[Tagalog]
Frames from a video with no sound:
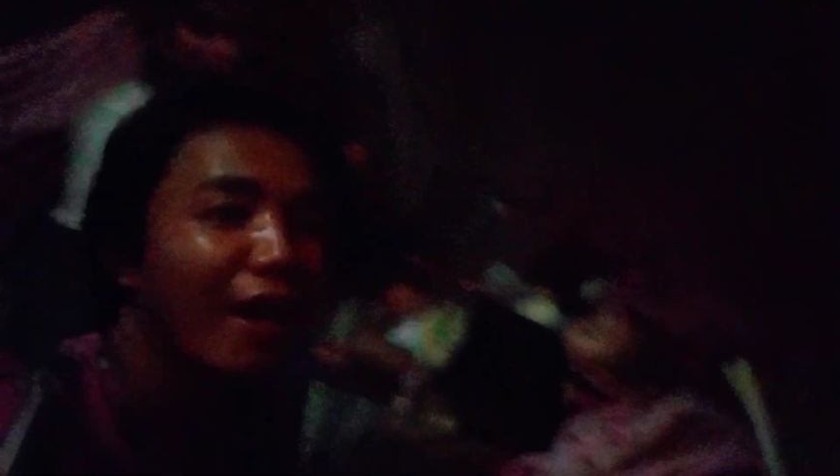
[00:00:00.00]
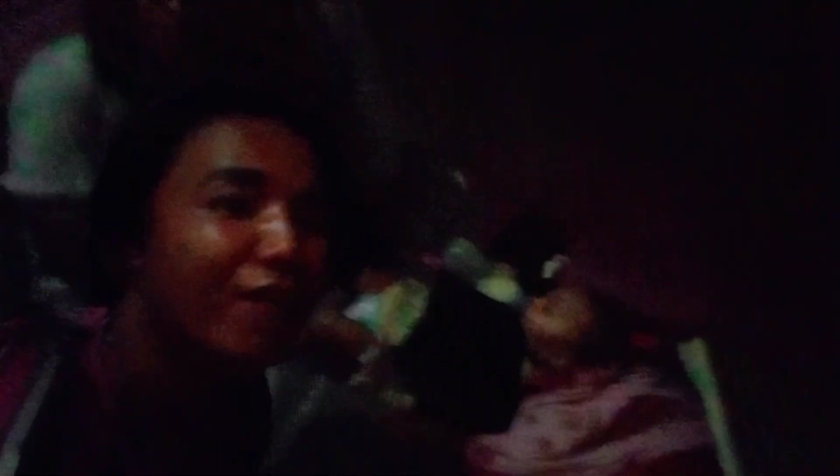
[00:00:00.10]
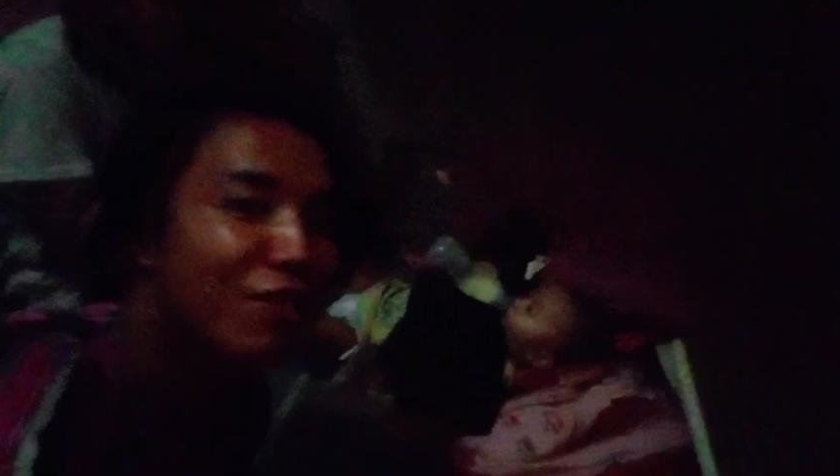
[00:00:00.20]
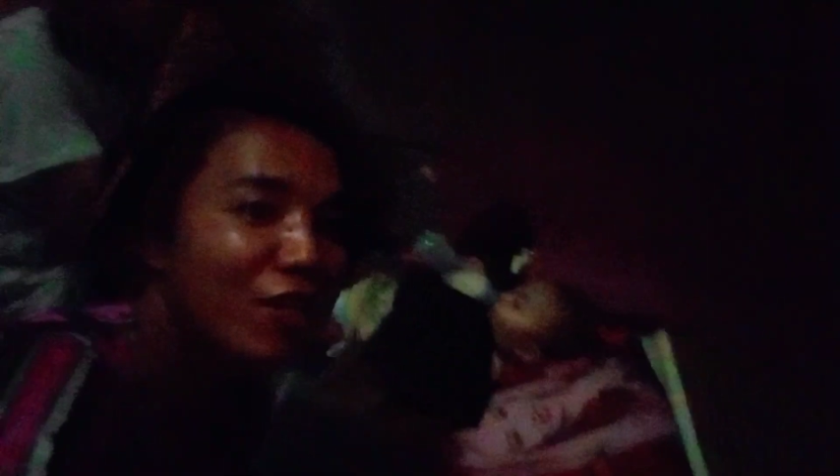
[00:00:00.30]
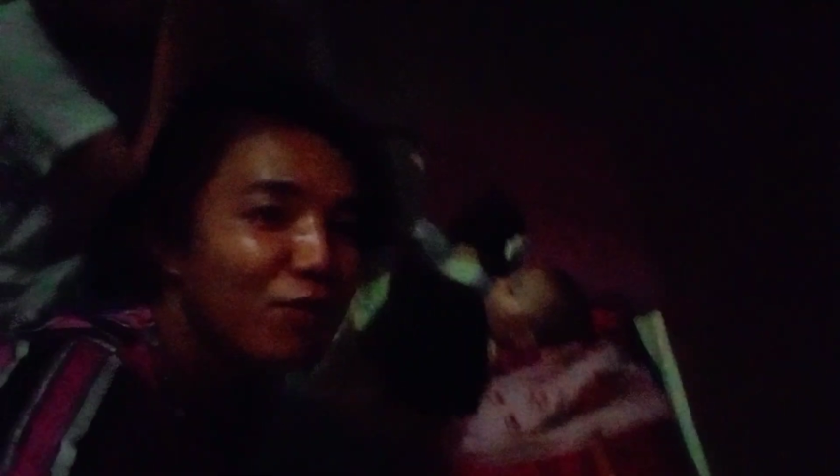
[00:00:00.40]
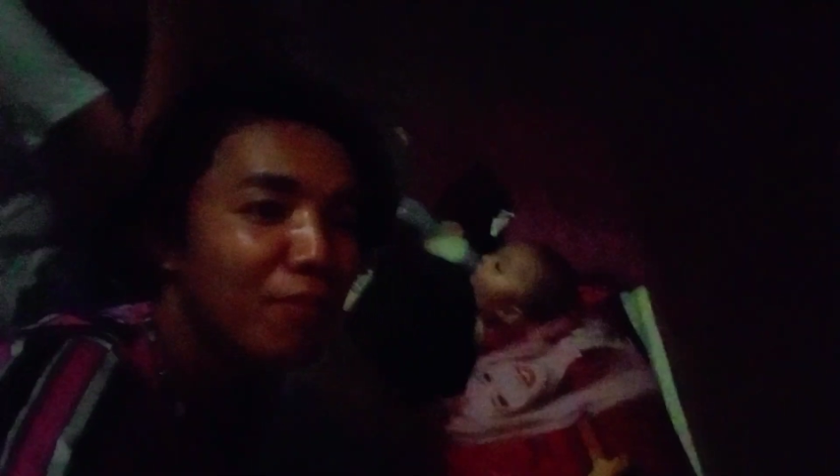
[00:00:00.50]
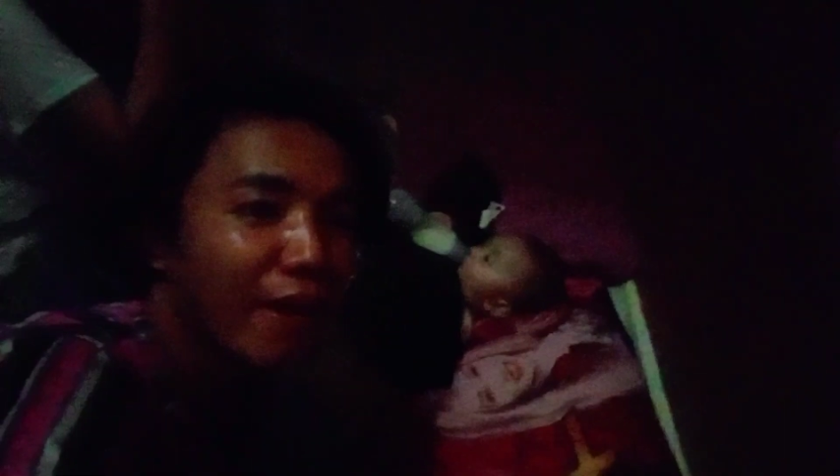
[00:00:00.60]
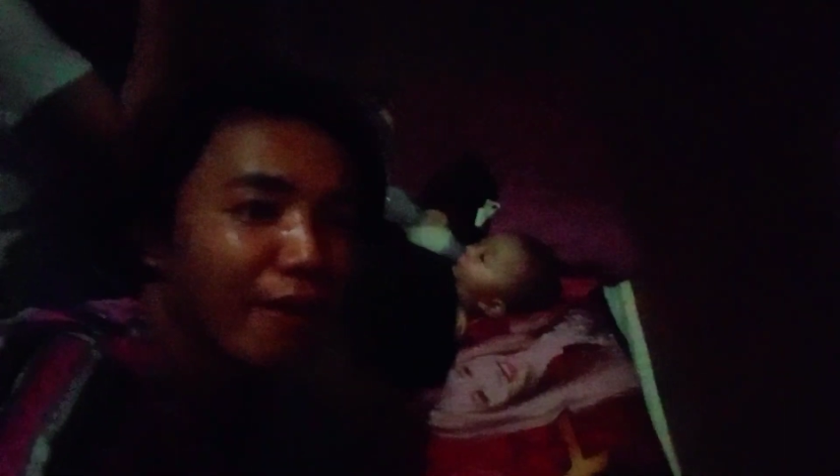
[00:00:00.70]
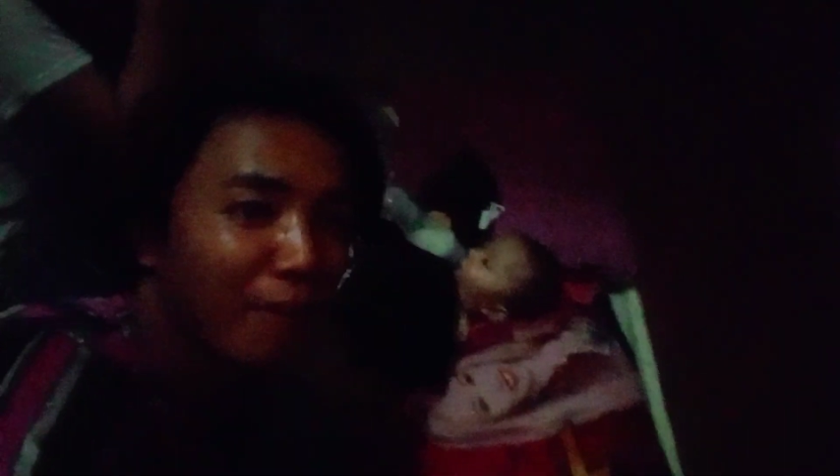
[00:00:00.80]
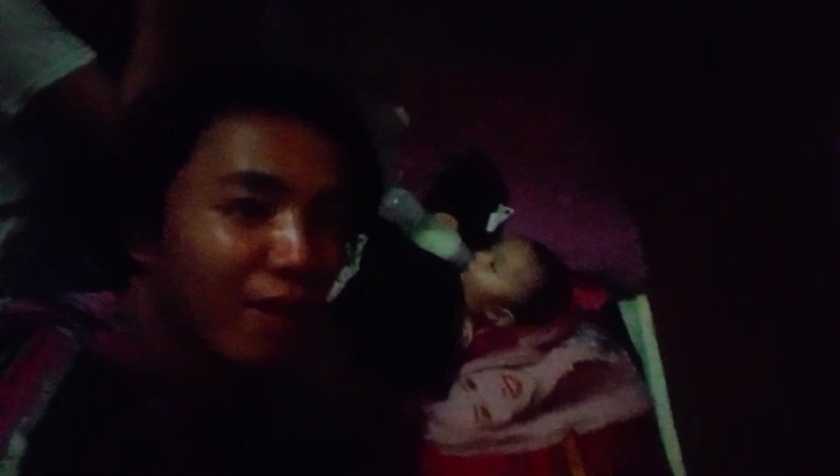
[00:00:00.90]
Ayan siya yung
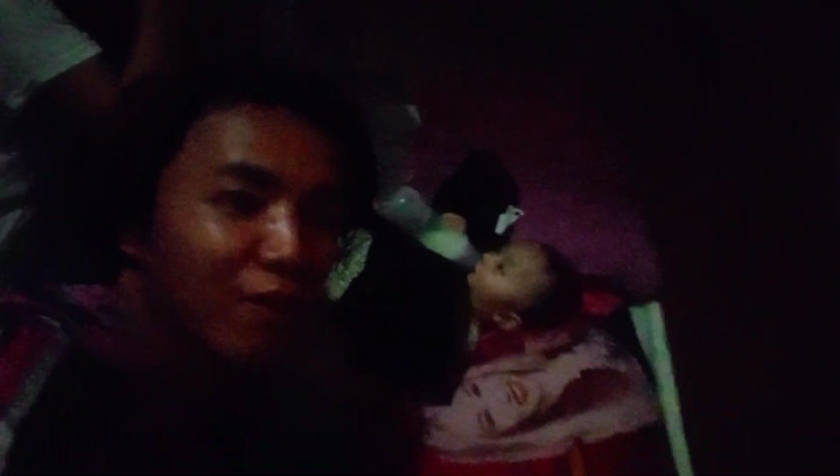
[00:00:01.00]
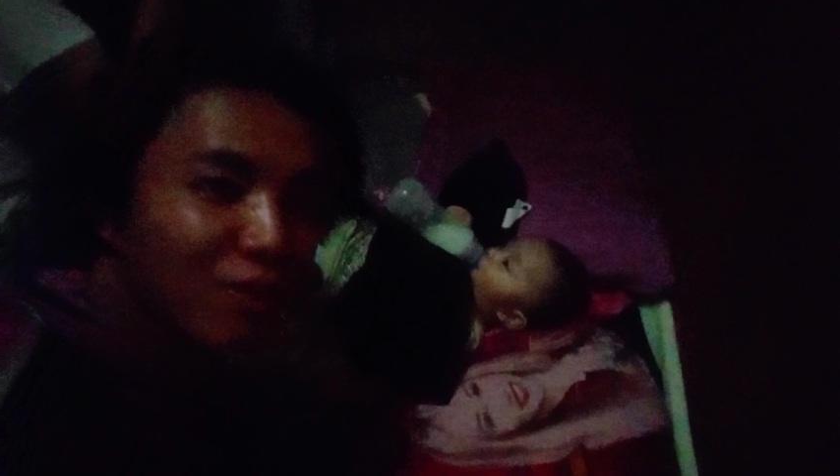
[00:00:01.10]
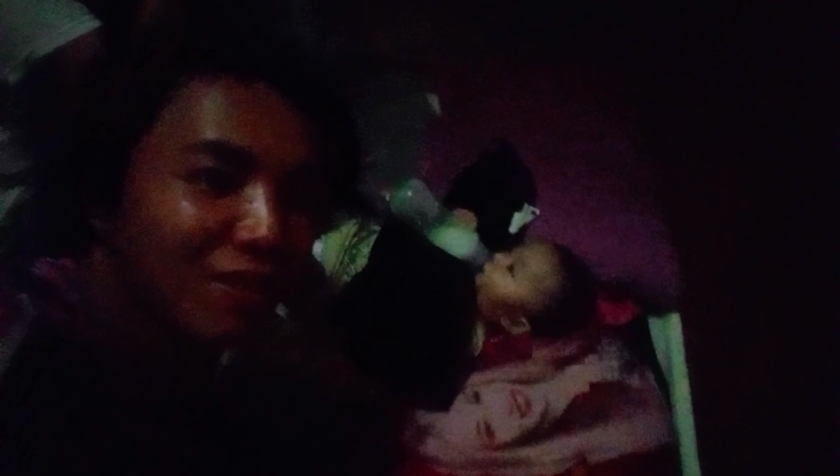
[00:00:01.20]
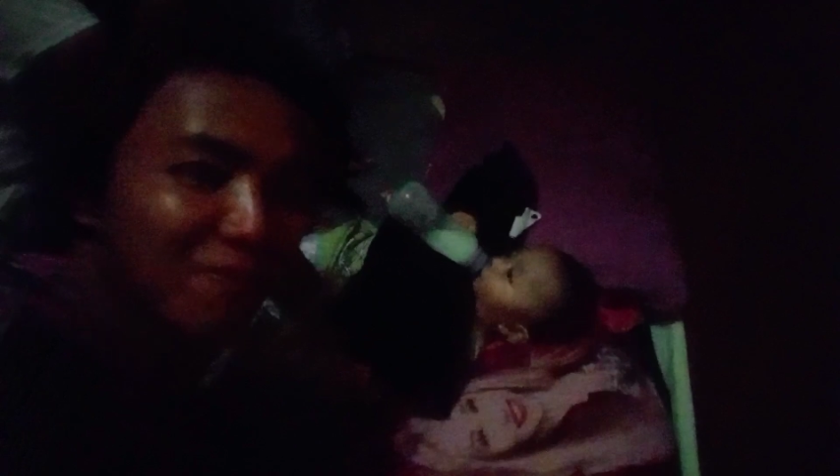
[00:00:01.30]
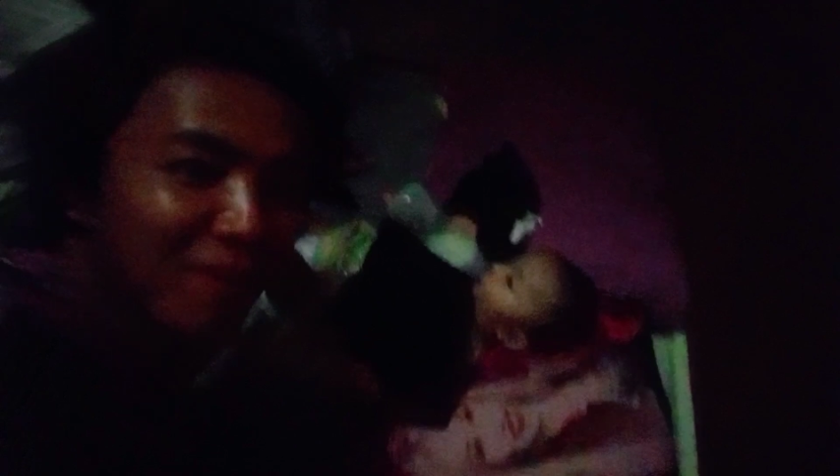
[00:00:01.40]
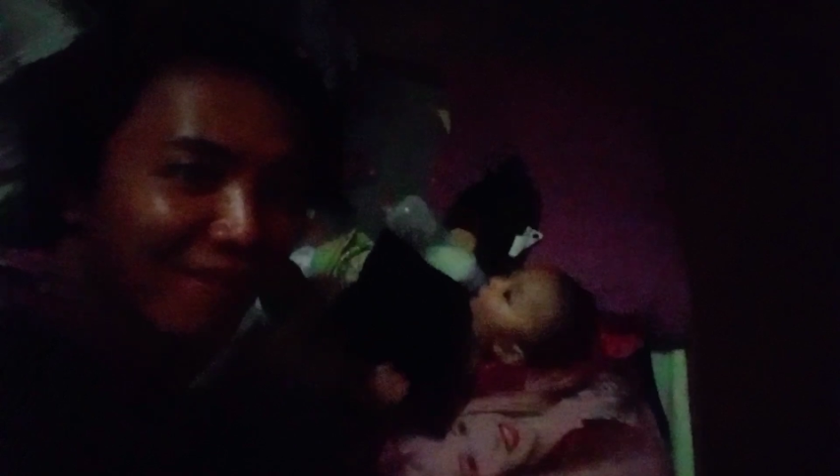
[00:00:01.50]
baby. oh, di ba?